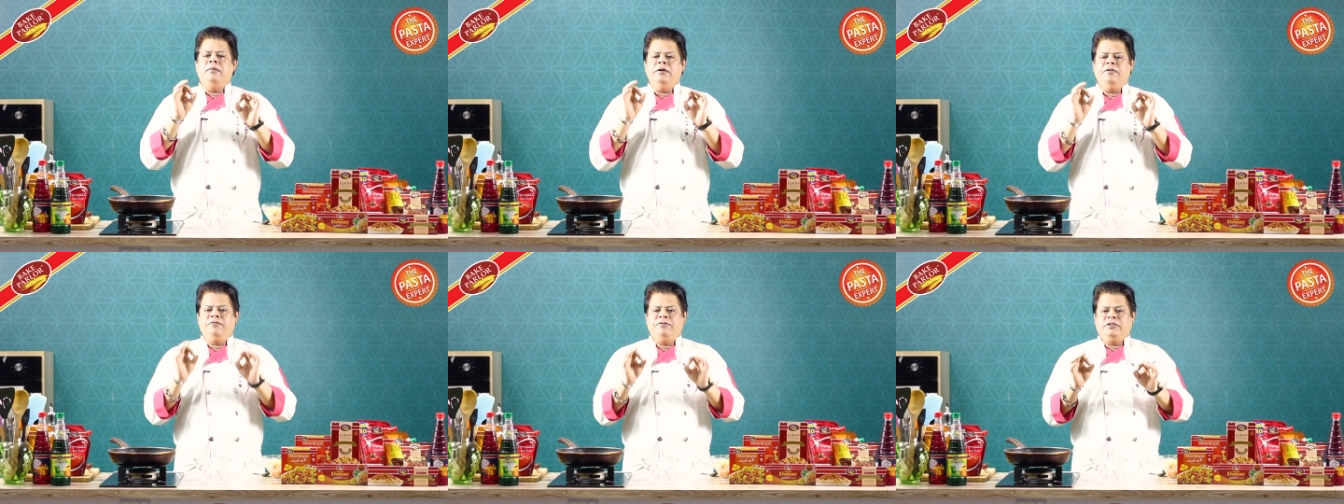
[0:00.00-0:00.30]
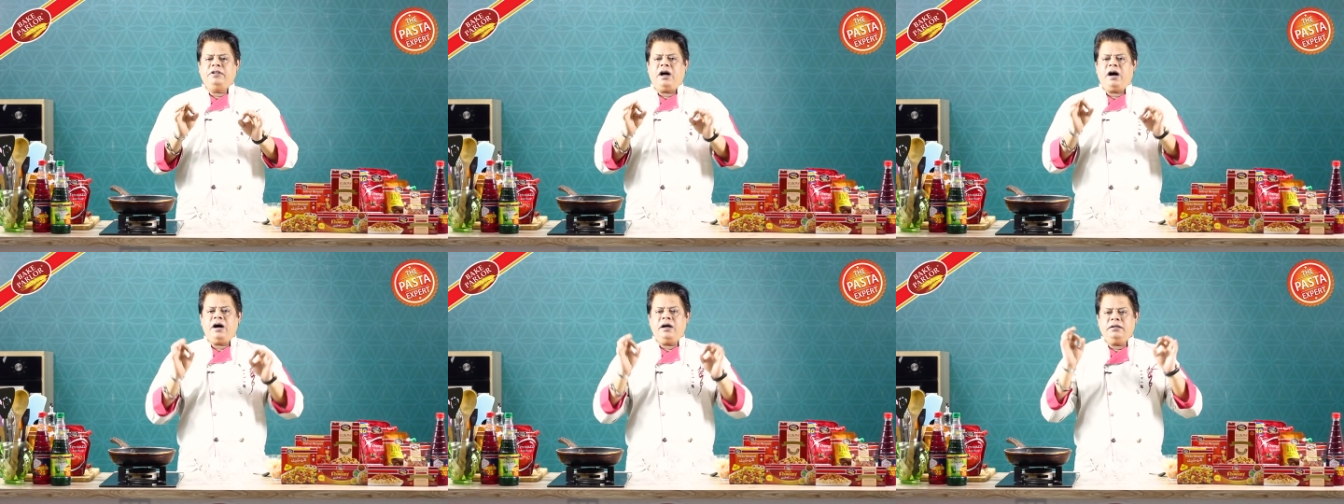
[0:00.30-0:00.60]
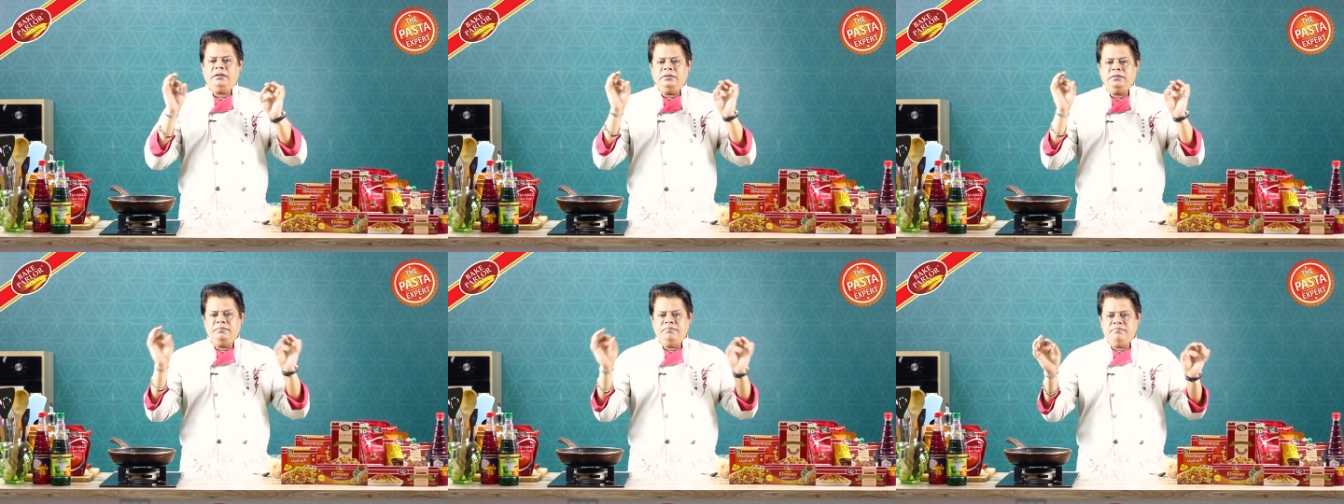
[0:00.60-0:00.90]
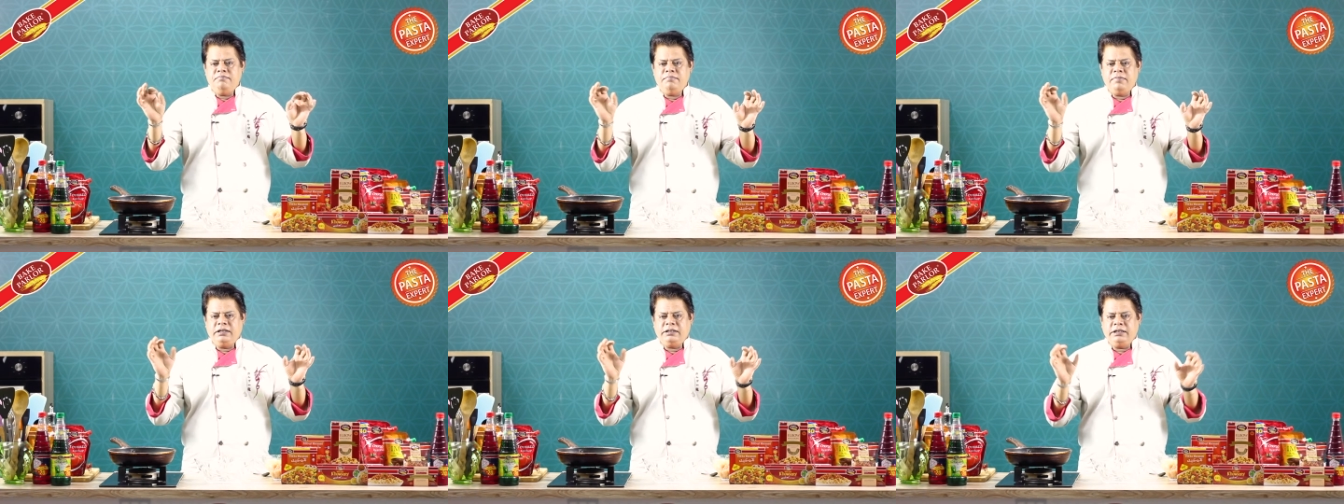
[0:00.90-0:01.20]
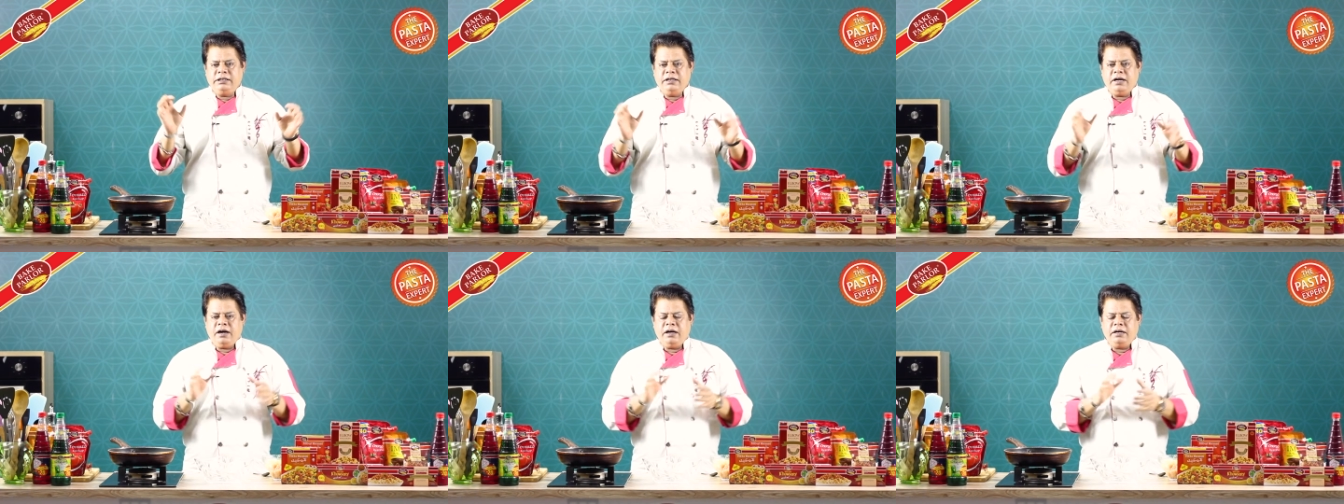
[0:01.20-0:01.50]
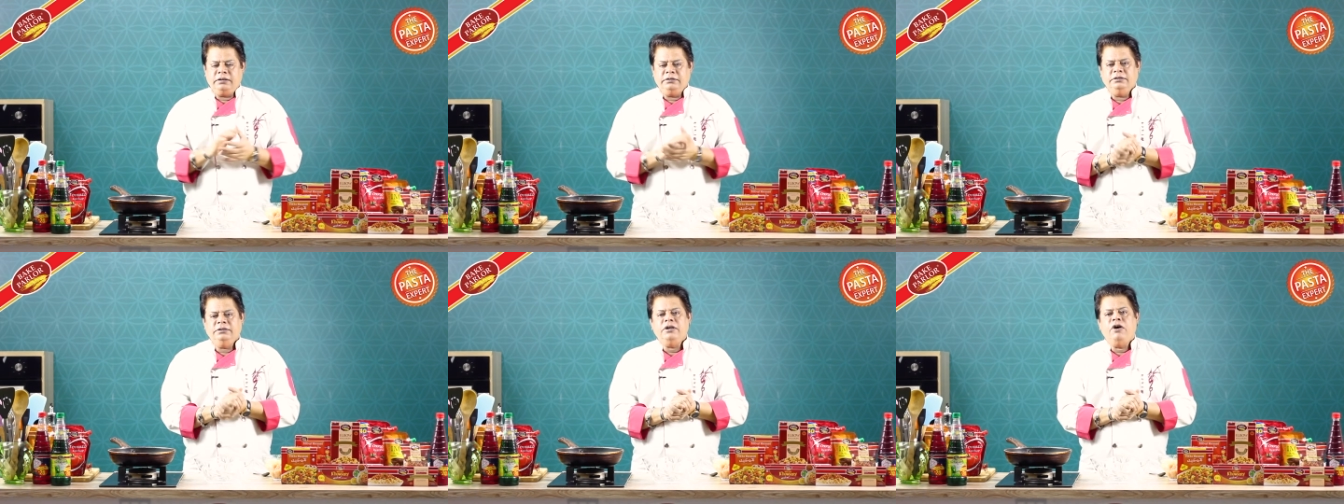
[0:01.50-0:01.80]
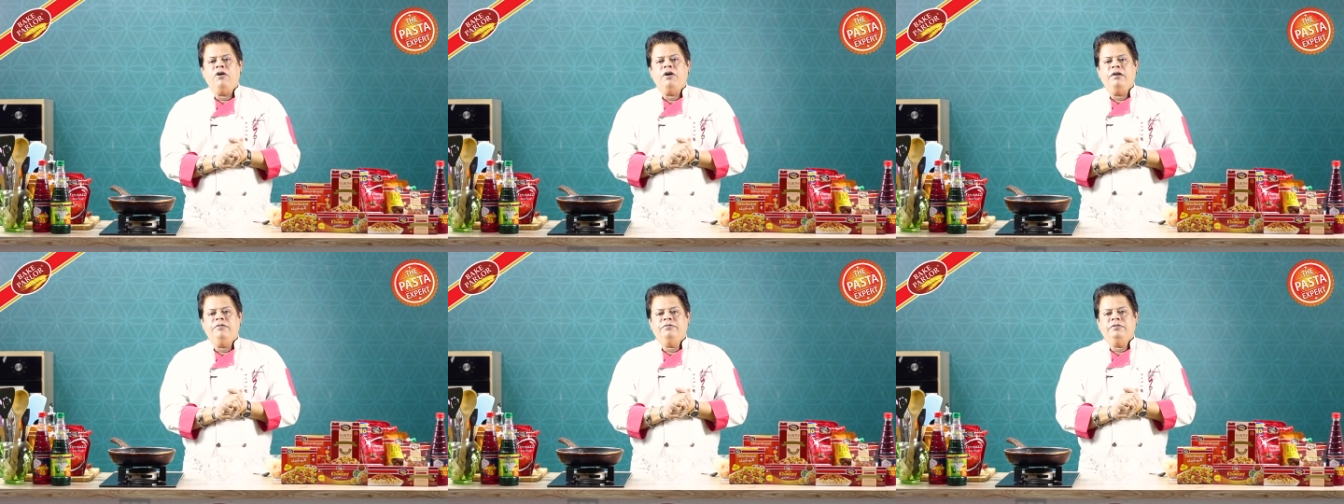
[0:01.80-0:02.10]
इफ्तार मज़ेदार
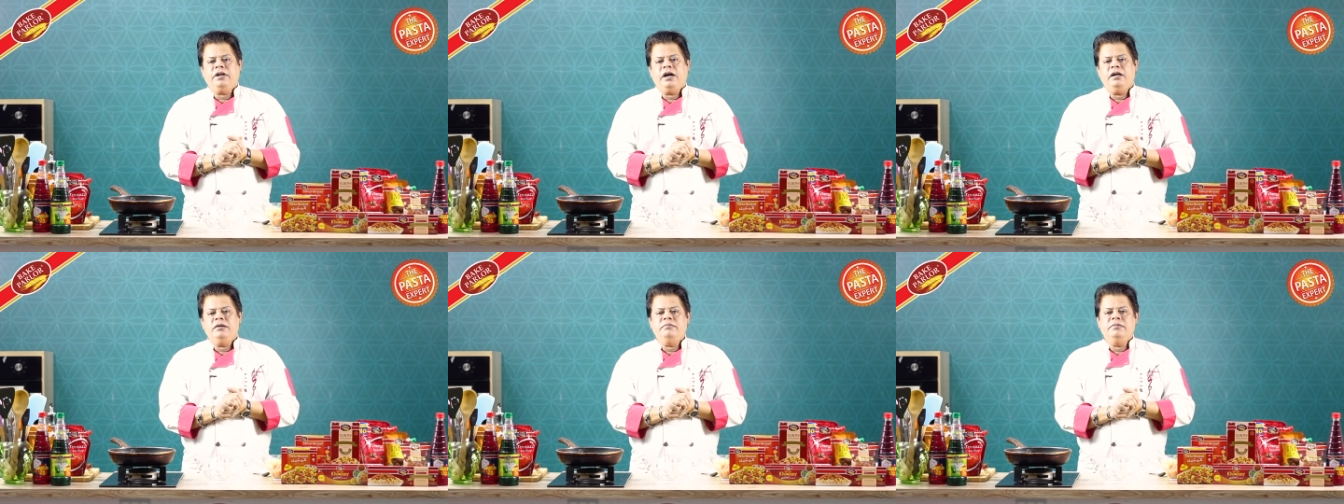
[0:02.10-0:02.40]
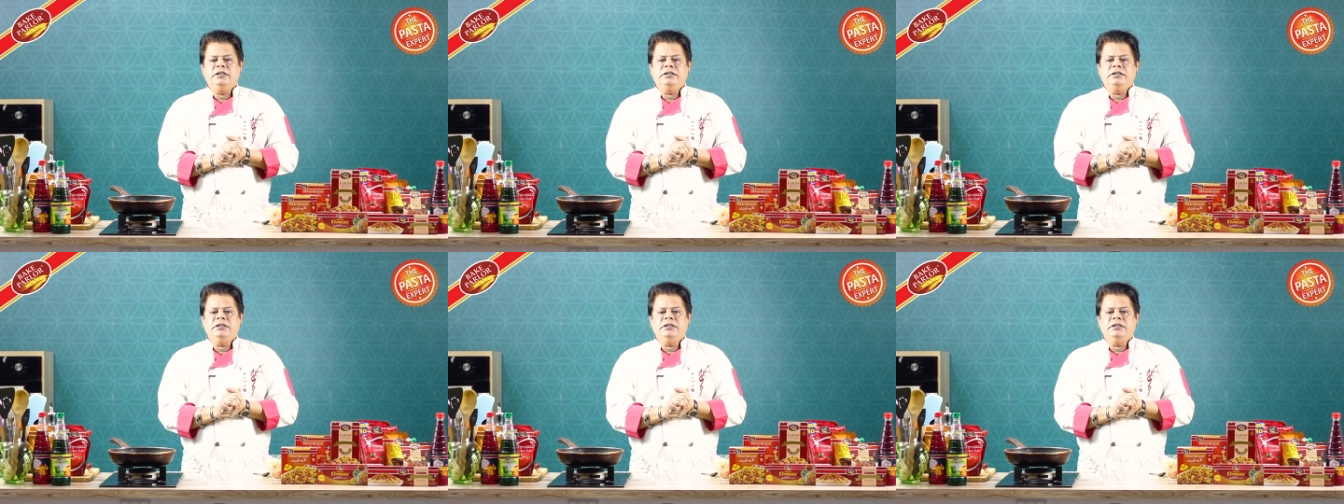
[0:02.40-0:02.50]
और इफ्तार